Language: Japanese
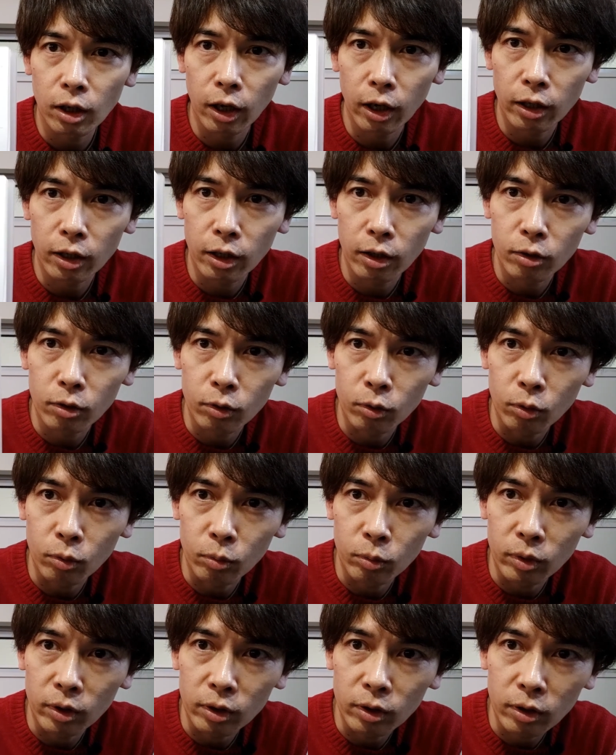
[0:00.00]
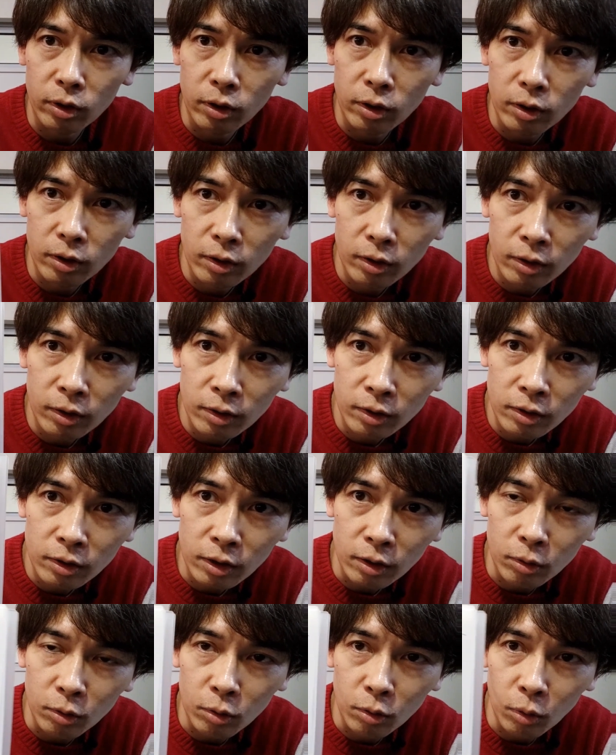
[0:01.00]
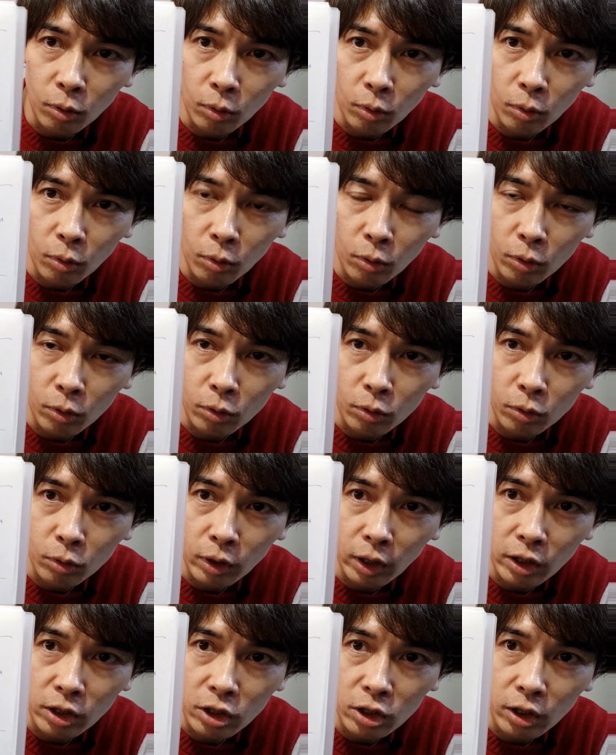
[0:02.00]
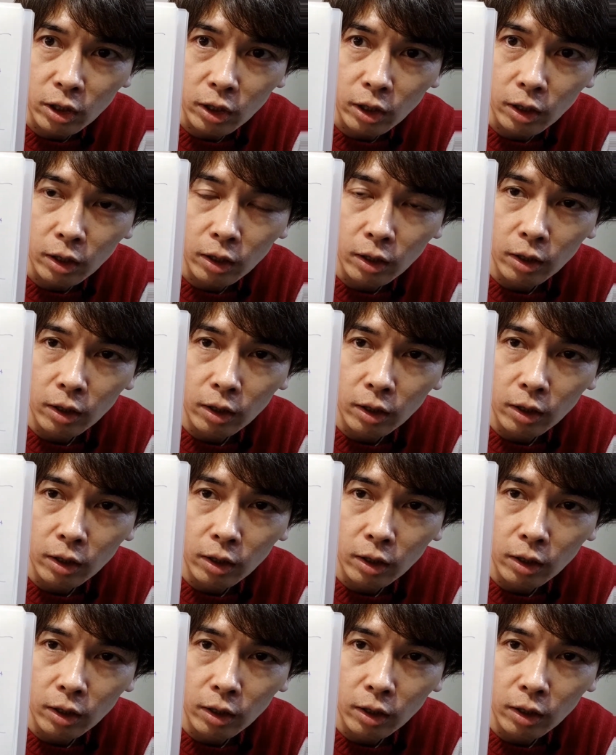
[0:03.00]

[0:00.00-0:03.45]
書いてるのを見せるとこういう感じで